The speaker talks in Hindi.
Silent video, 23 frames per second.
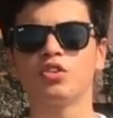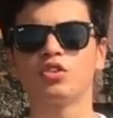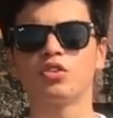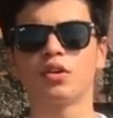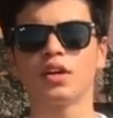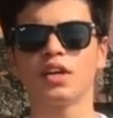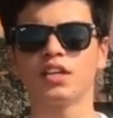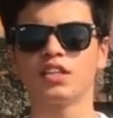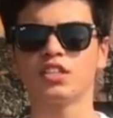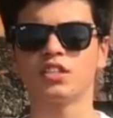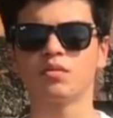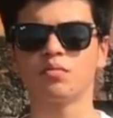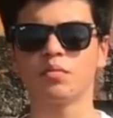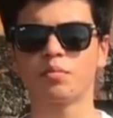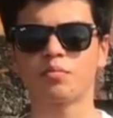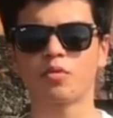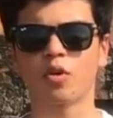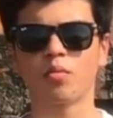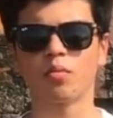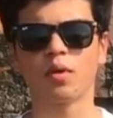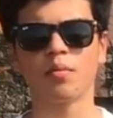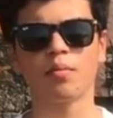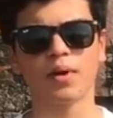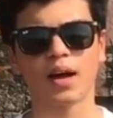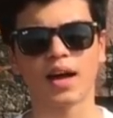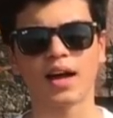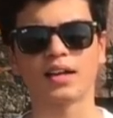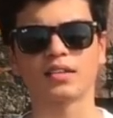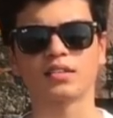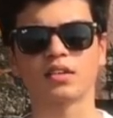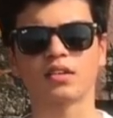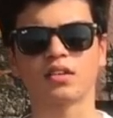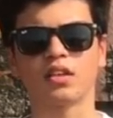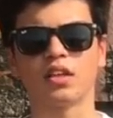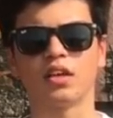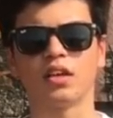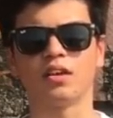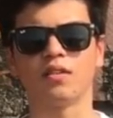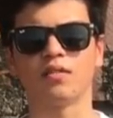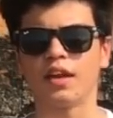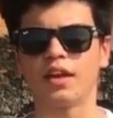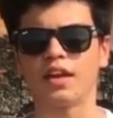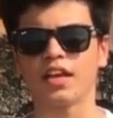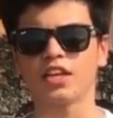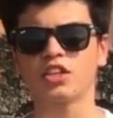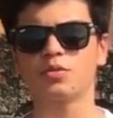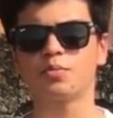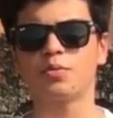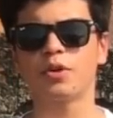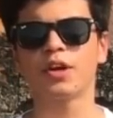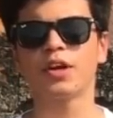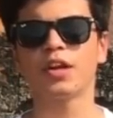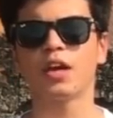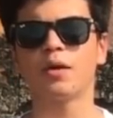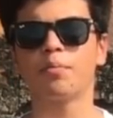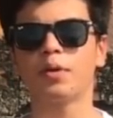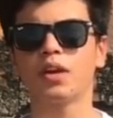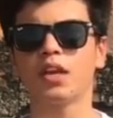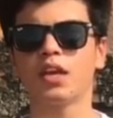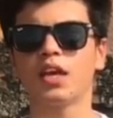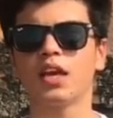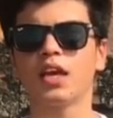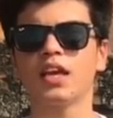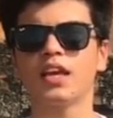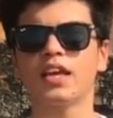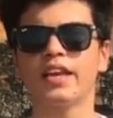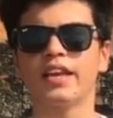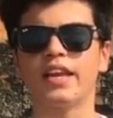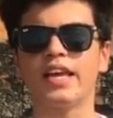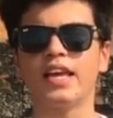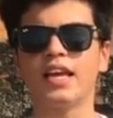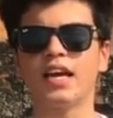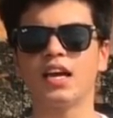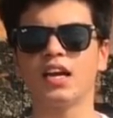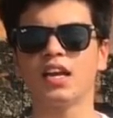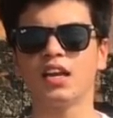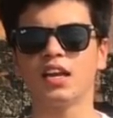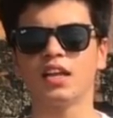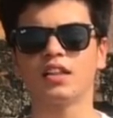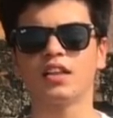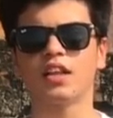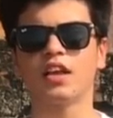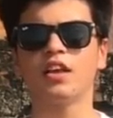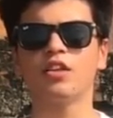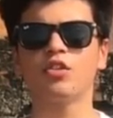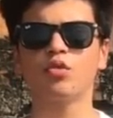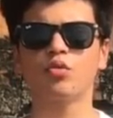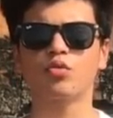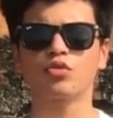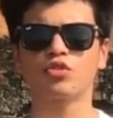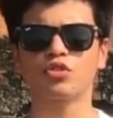जो है इंजन में प्रॉब्लम आ सकती है नेक्स्ट पॉइंट यहाँ पर यह है कि नई गाड़ी लेते हैं तो